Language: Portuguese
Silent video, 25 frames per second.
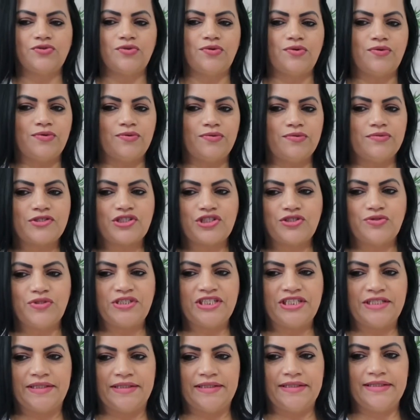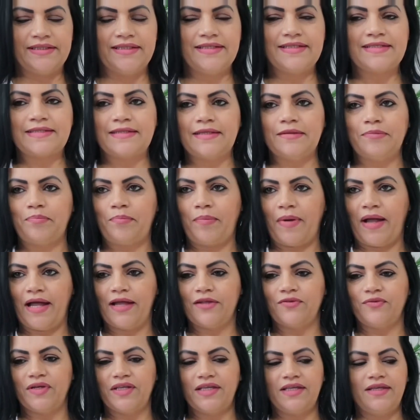Eu tô com um sutiã
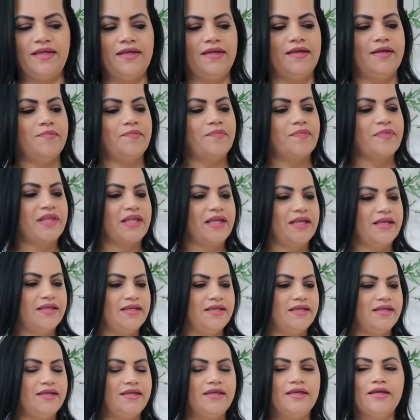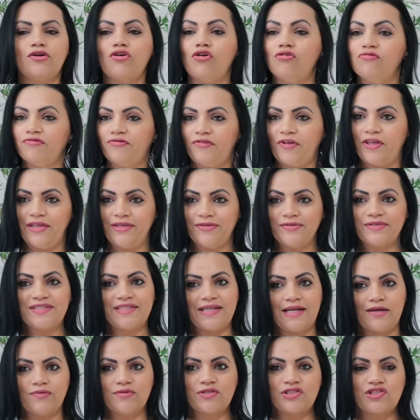estampado aqui e convém
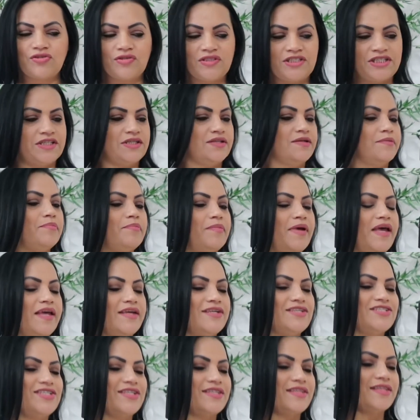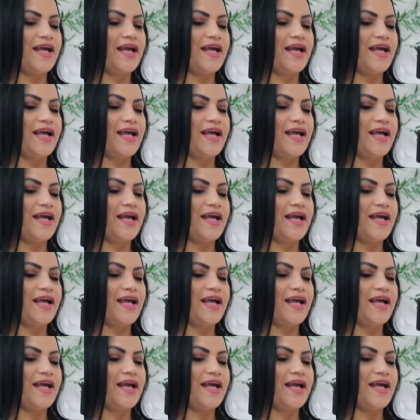usar um sutiã bege,